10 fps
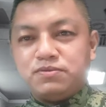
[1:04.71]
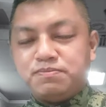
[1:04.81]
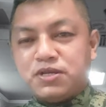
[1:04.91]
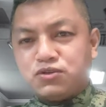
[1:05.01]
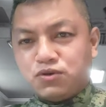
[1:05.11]

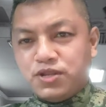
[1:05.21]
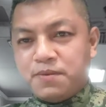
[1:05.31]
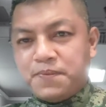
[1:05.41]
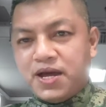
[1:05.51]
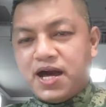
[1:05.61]
Pasko ng
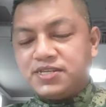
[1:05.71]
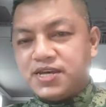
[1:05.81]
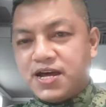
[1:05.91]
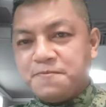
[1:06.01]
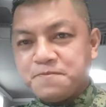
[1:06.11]

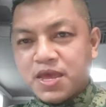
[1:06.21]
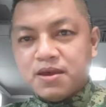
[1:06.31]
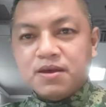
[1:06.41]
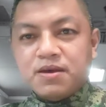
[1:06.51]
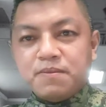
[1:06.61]
pag-asa,
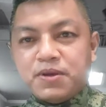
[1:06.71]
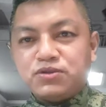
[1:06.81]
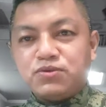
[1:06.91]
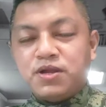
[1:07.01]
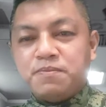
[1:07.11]

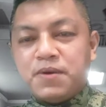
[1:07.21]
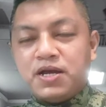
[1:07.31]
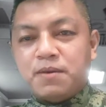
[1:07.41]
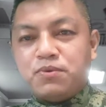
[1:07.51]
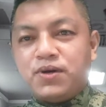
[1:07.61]
Pasko ng
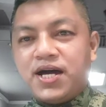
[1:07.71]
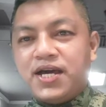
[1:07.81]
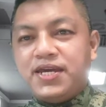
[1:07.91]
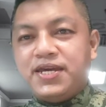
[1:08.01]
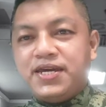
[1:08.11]

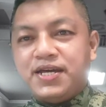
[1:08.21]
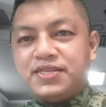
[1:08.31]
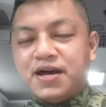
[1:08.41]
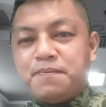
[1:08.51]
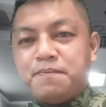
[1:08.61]
pagkabuhay, at
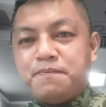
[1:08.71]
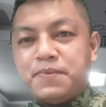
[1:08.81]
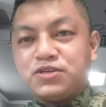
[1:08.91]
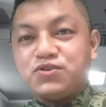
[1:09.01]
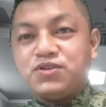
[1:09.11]
uh,
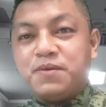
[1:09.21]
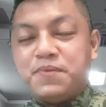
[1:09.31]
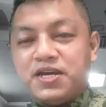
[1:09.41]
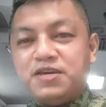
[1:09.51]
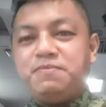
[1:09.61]
Pasko ng
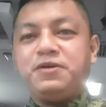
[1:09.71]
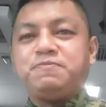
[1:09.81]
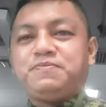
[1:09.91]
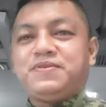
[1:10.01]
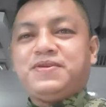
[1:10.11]
pag-ibig.
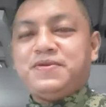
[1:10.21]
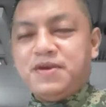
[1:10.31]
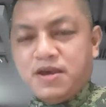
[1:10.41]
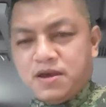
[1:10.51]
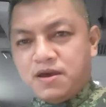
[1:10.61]

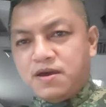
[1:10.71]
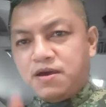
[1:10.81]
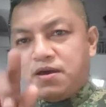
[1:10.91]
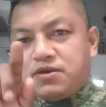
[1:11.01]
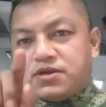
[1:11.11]

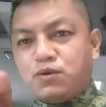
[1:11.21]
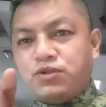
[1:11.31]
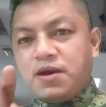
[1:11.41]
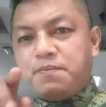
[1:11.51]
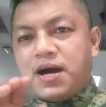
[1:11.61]
Sa
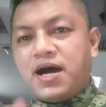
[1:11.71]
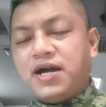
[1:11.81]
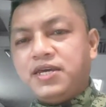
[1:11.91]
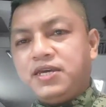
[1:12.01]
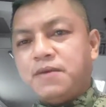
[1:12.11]
unang
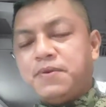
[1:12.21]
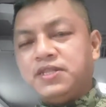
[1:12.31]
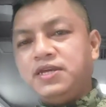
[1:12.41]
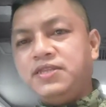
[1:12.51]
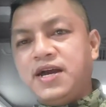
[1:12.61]
bahagi
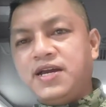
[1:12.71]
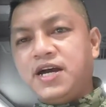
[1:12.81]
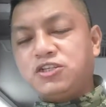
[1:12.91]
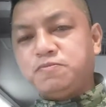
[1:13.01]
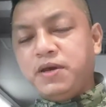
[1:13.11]
kapatid ng
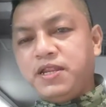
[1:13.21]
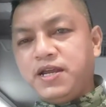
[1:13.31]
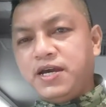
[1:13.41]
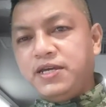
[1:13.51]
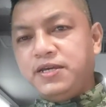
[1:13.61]
gospel
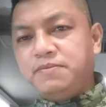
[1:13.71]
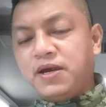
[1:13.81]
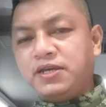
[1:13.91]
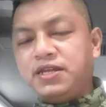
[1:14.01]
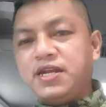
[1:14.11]
ay
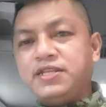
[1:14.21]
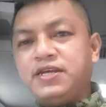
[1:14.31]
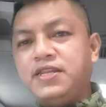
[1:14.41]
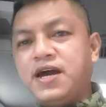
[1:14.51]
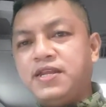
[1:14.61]
makita
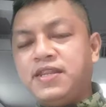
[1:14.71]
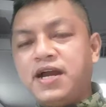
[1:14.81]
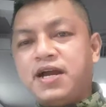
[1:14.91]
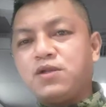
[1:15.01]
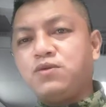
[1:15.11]
natin na
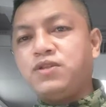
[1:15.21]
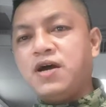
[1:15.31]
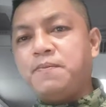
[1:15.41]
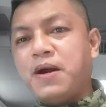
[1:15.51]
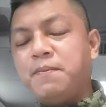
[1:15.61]
nagkaroon ng
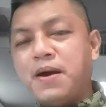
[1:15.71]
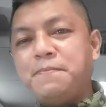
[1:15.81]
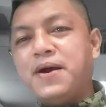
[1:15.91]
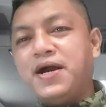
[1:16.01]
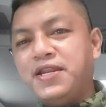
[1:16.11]

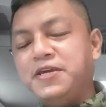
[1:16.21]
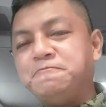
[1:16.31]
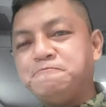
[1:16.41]
pagpapagaling.